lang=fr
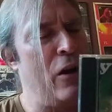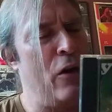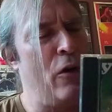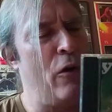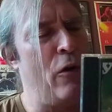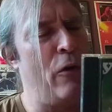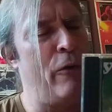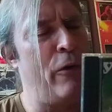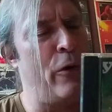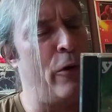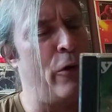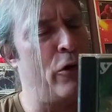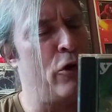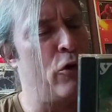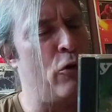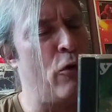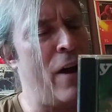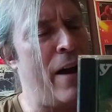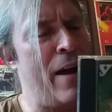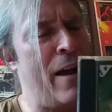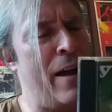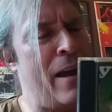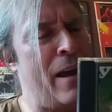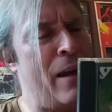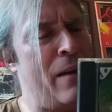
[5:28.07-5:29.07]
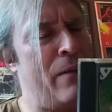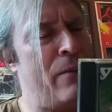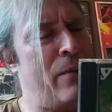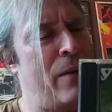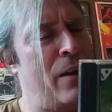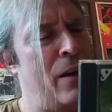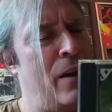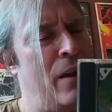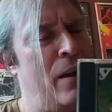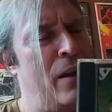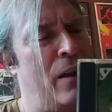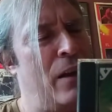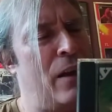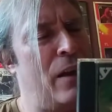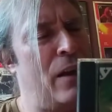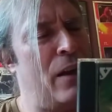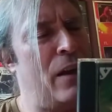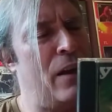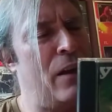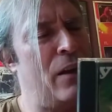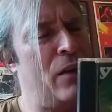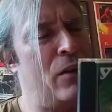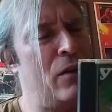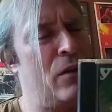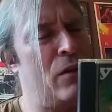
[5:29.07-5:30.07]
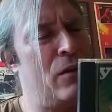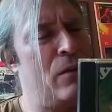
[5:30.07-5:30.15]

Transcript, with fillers: Overdrive et